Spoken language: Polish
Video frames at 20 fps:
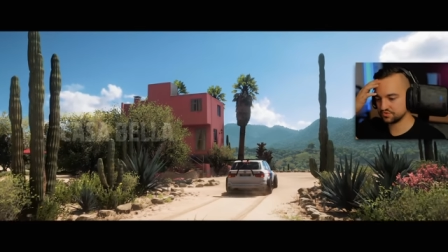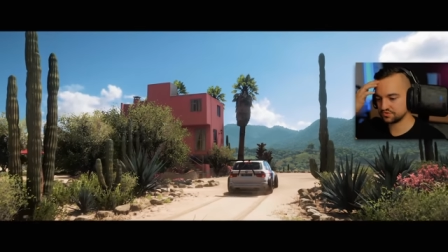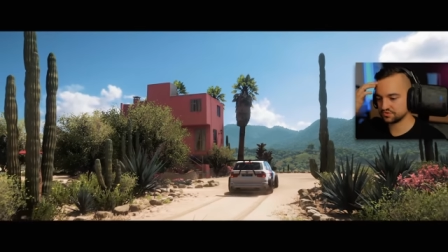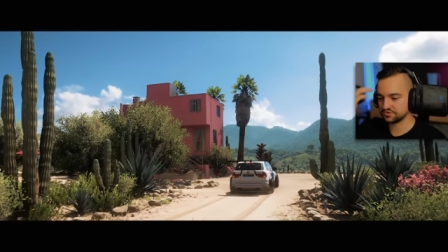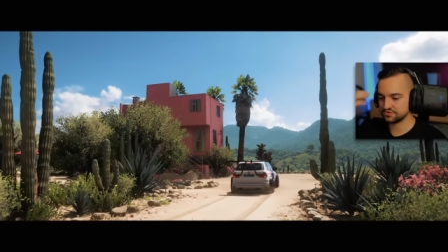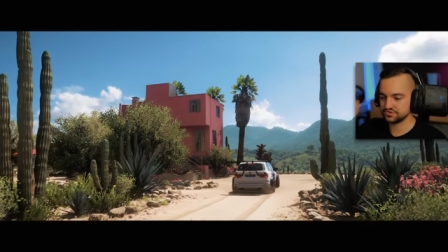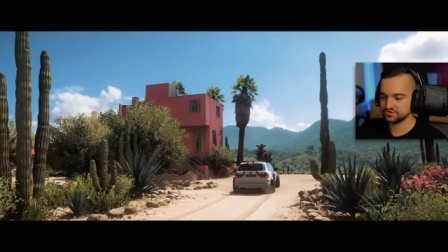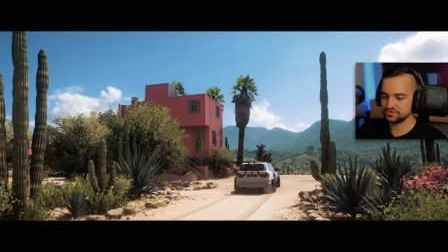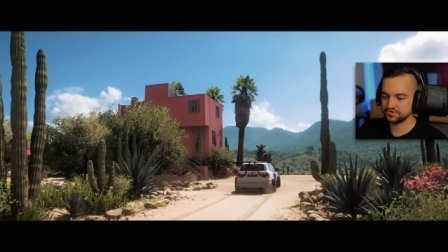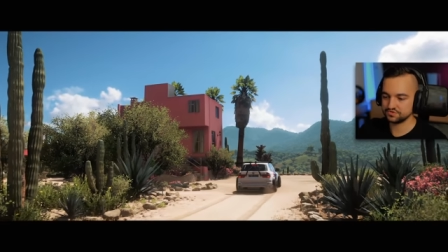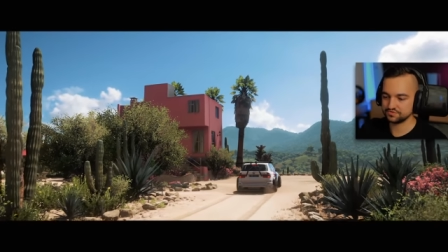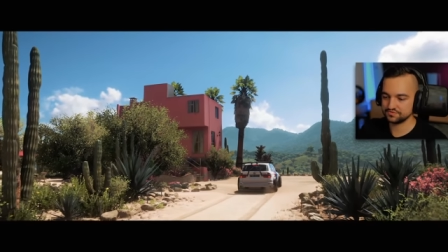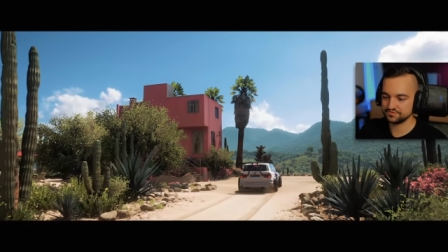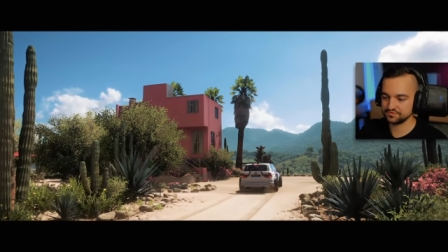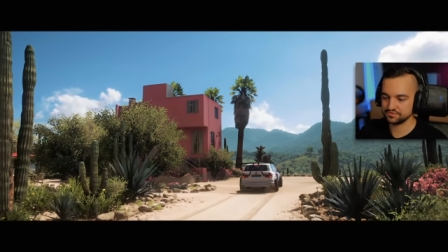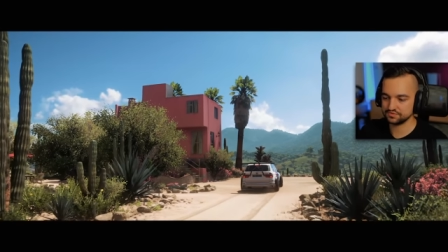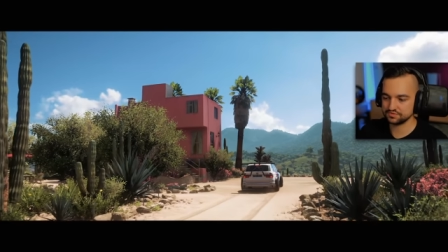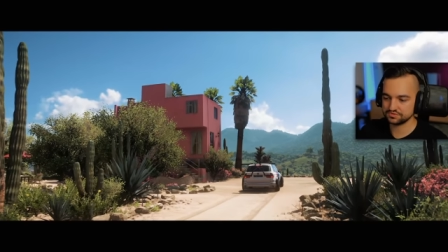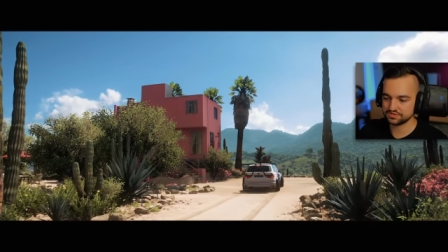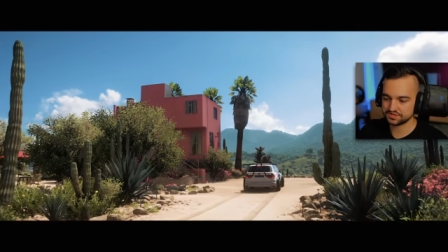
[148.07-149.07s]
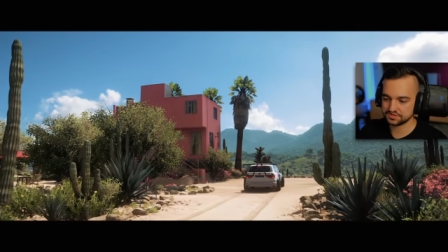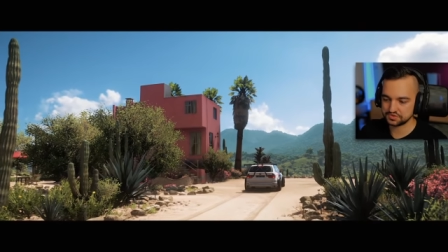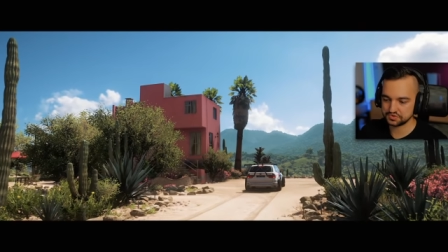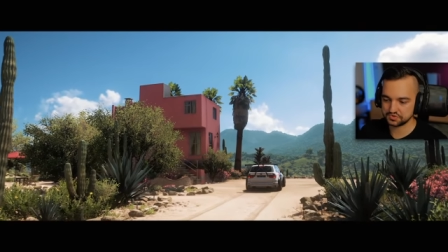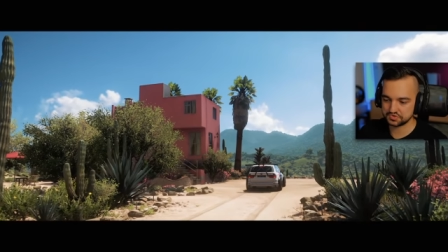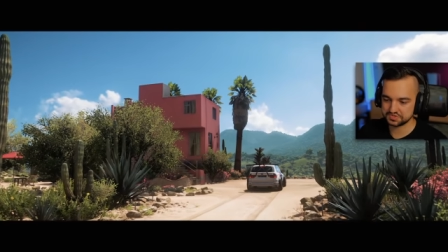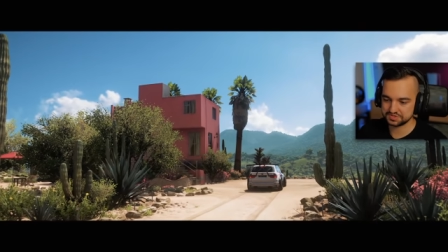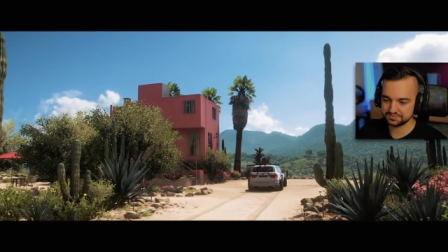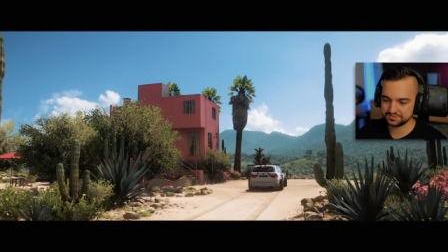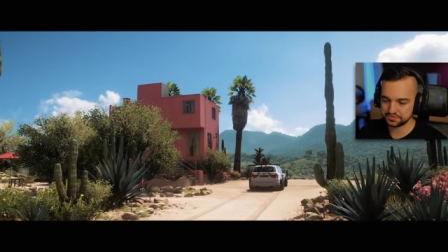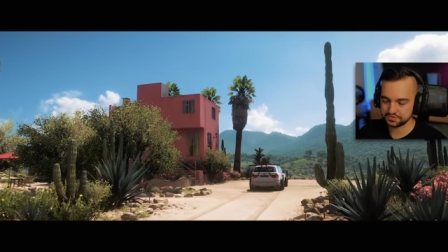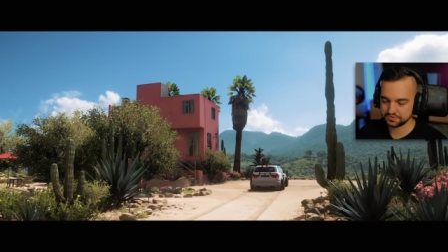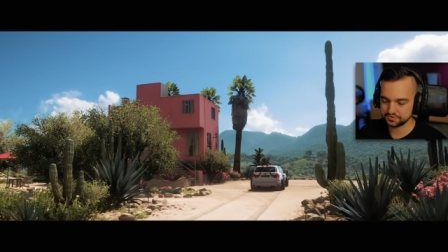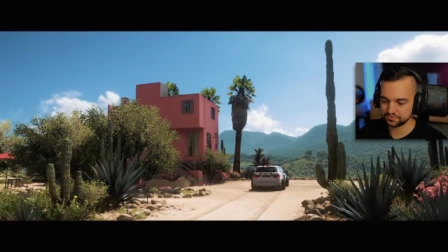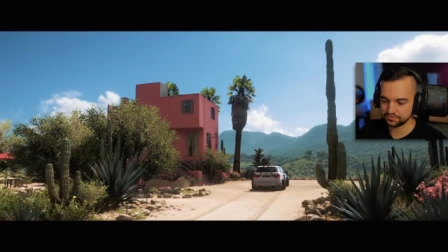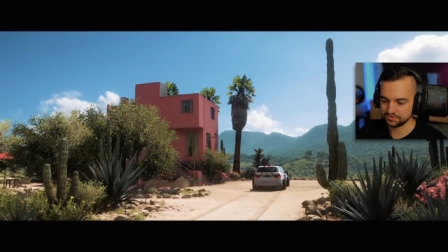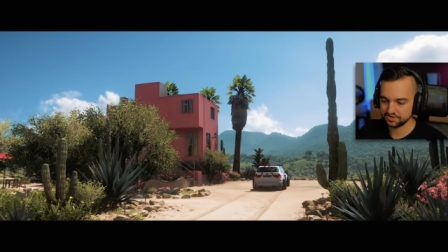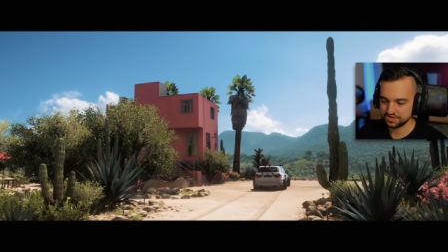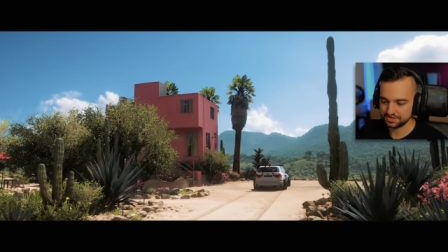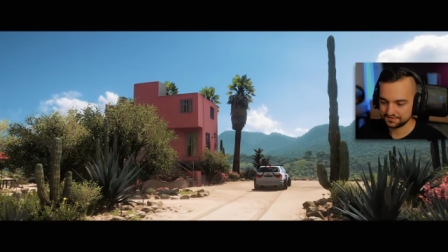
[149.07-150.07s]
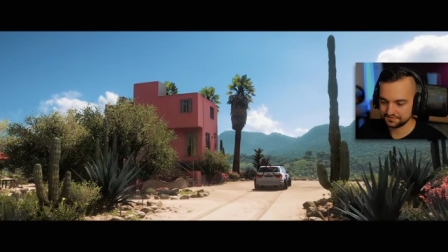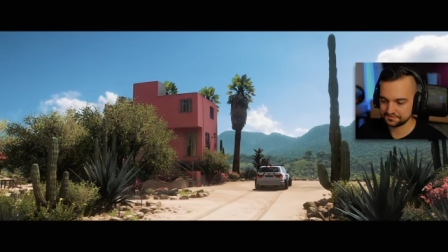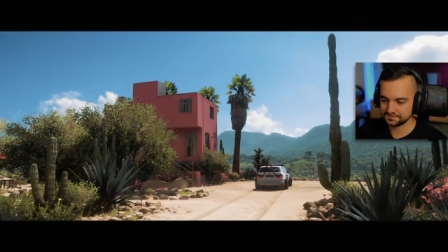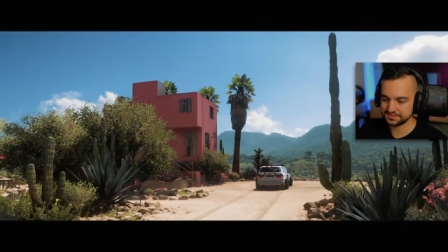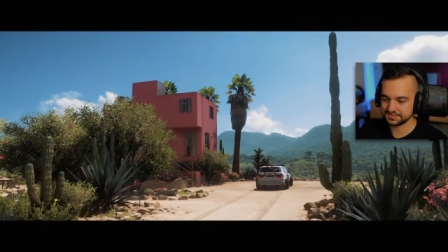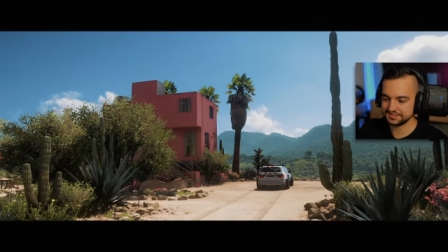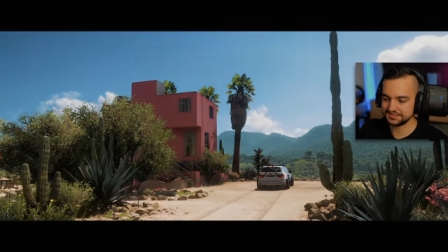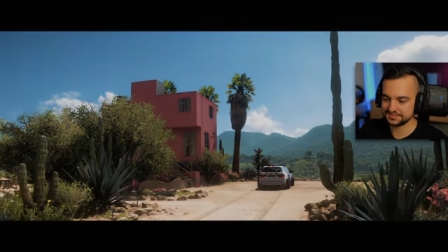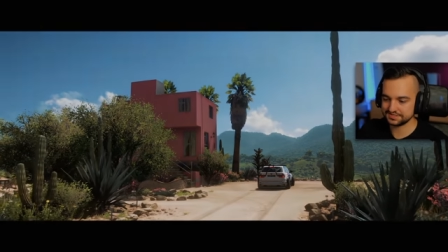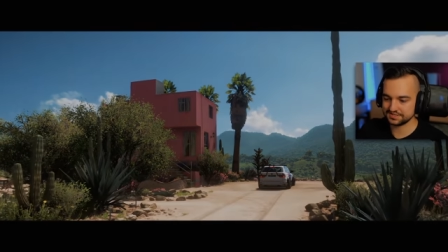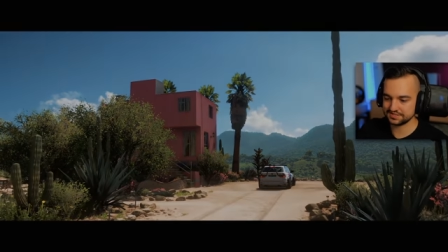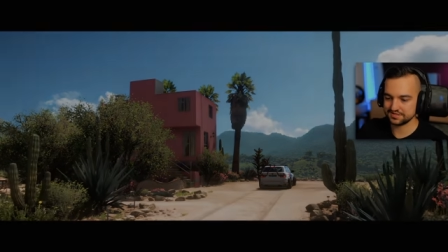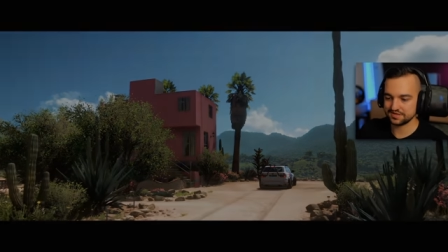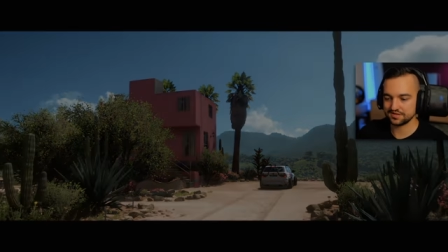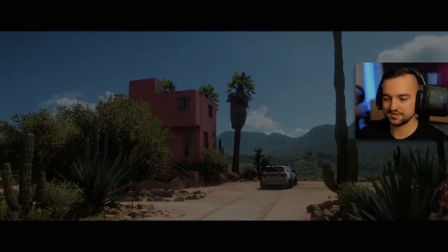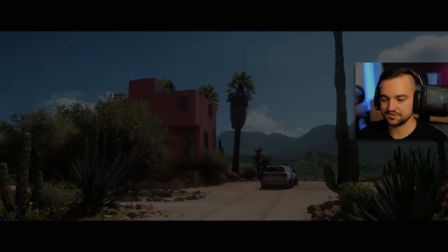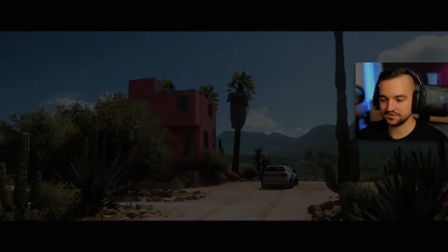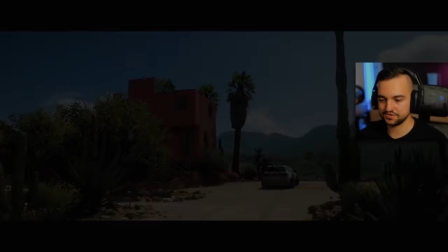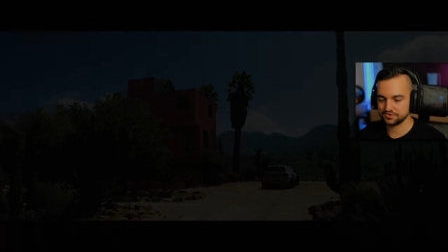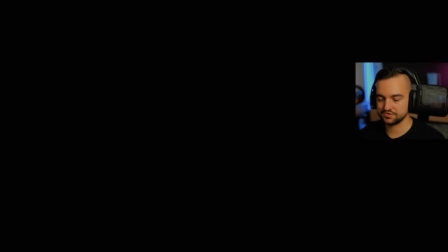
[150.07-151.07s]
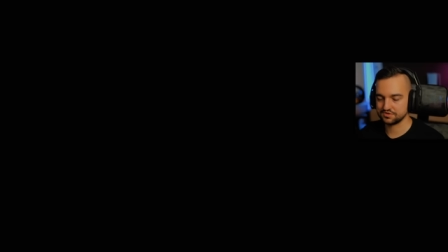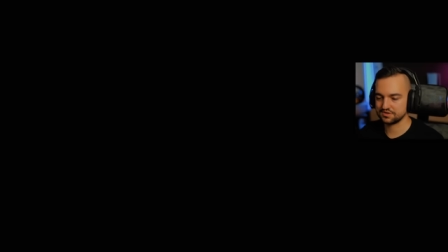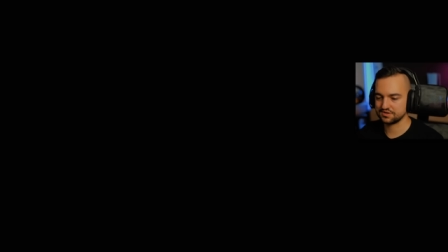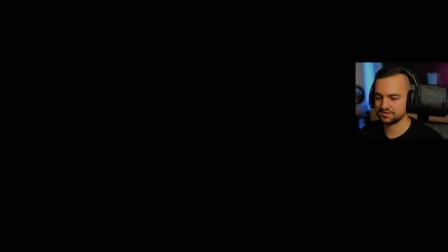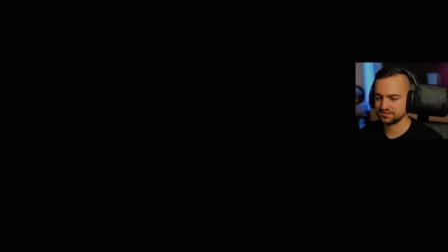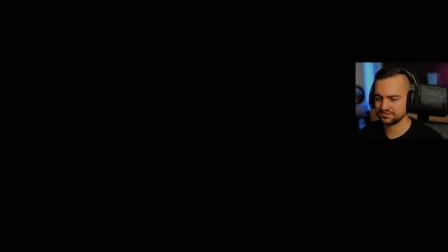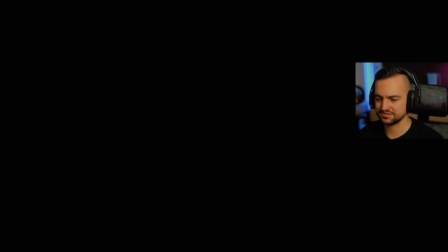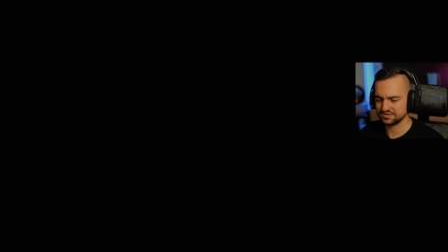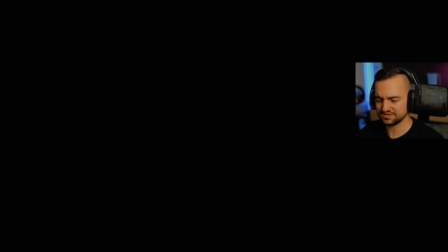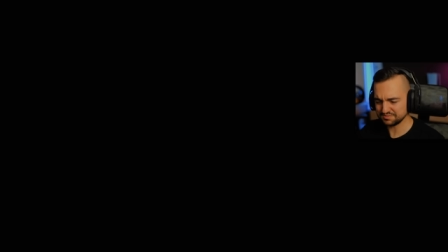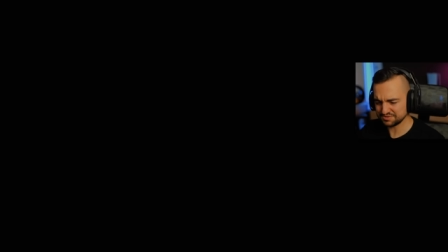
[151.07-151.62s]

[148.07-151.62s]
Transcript: to chodziliśmy wokół naszego samochodu w tej scenerii konkretnie.